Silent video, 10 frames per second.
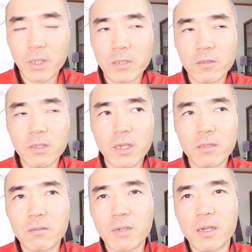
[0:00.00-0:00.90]
まあ、12
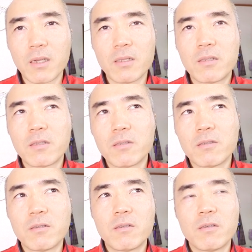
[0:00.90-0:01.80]
月は一
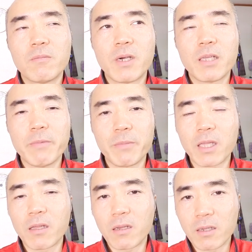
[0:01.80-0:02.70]
応、まあ、今み
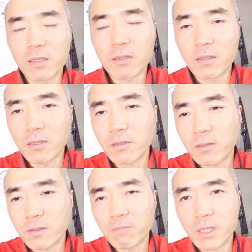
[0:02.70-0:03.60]
たいな感じですね、
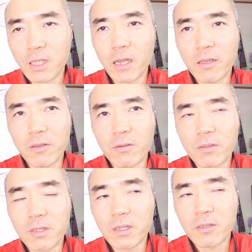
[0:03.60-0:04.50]
まあ、
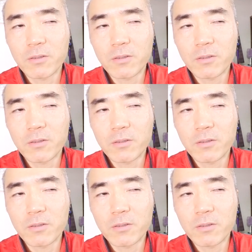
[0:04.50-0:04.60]
34絶